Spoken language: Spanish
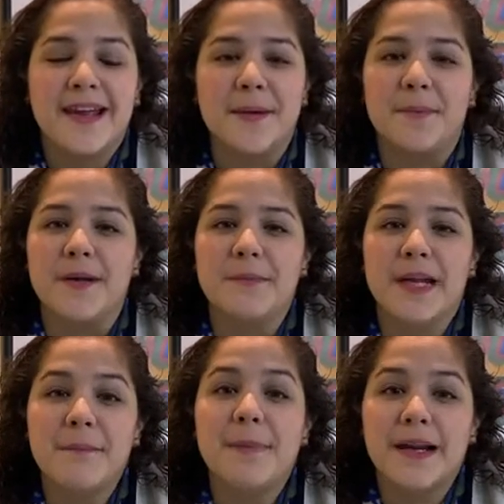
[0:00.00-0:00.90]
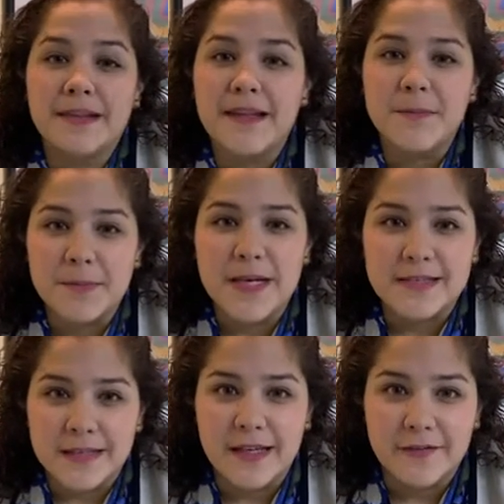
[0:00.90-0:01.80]
La primera parte de mi
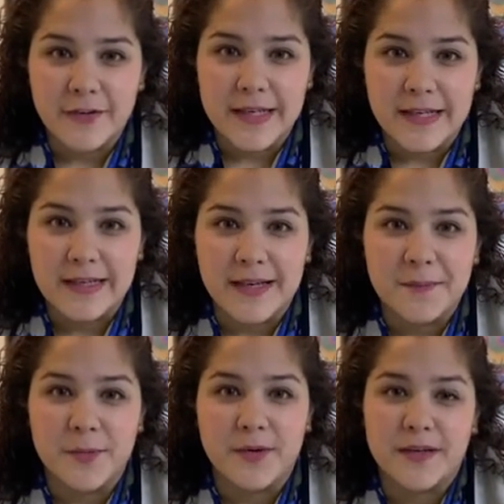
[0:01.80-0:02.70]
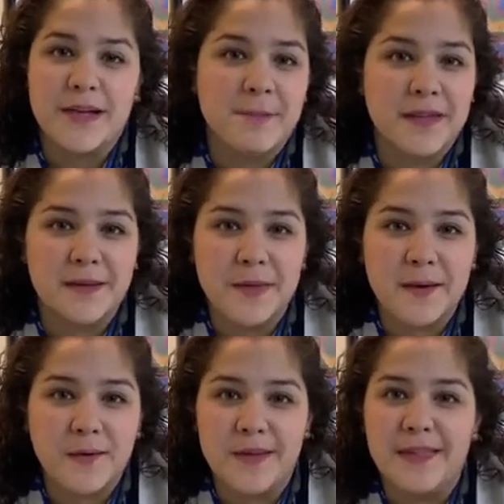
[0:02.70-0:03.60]
maestría fue en línea por la
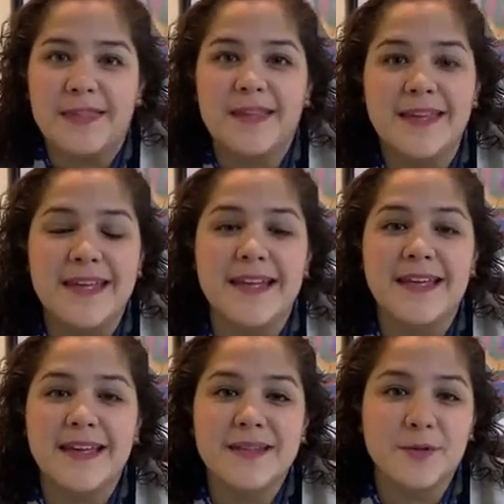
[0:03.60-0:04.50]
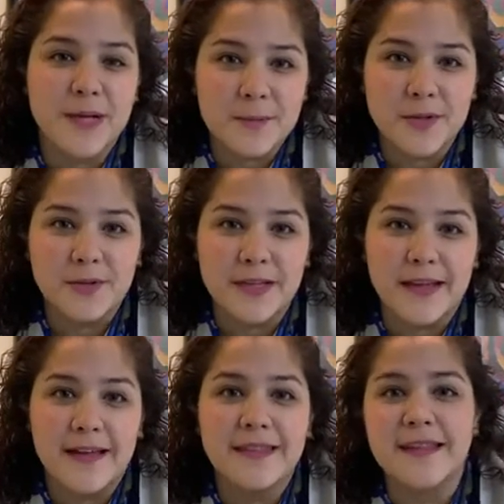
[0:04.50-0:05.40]
pandemia COVID y tuve la
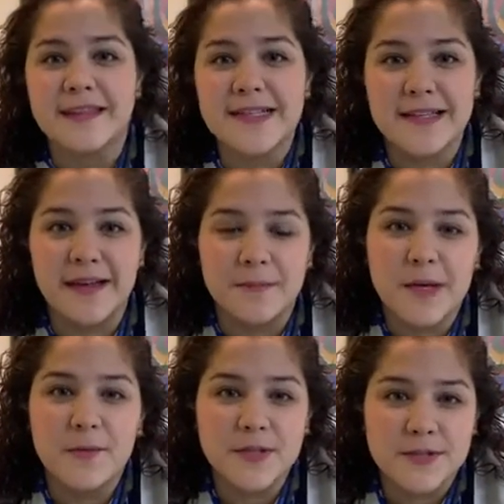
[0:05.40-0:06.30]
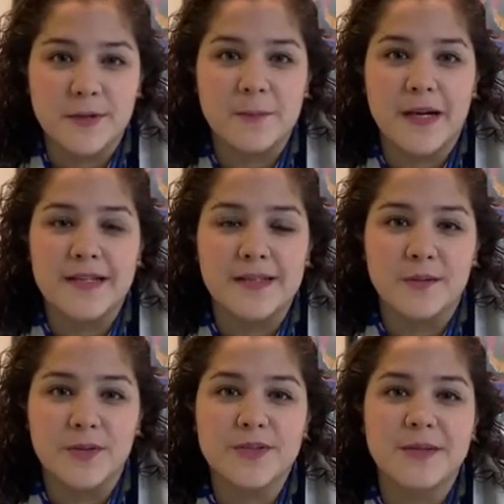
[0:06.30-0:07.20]
oportunidad de trasladarme a Boston para el
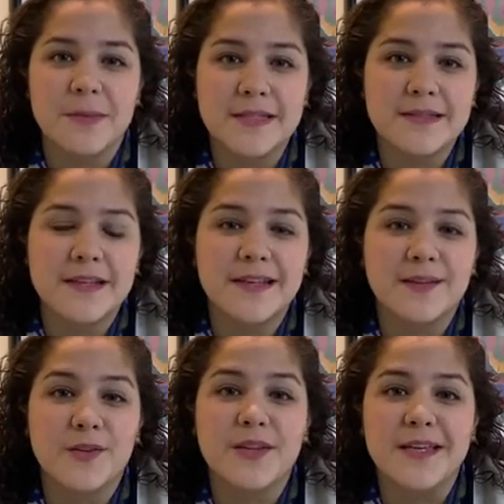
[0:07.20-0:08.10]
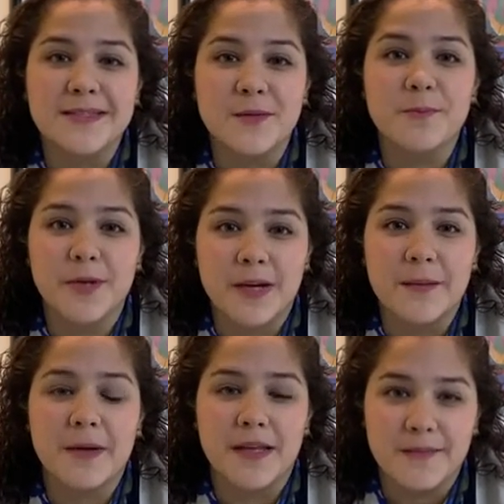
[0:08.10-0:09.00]
segundo semestre en donde hice un
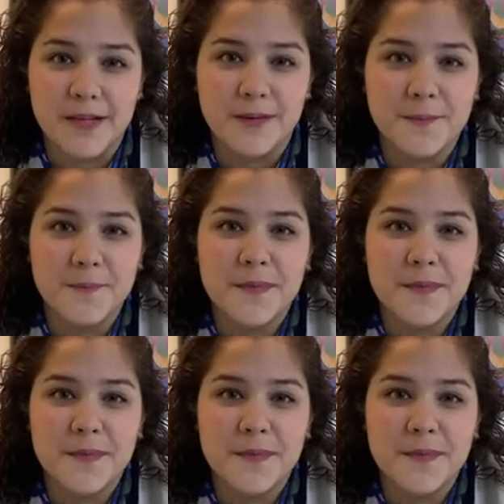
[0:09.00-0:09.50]
programa híbrido.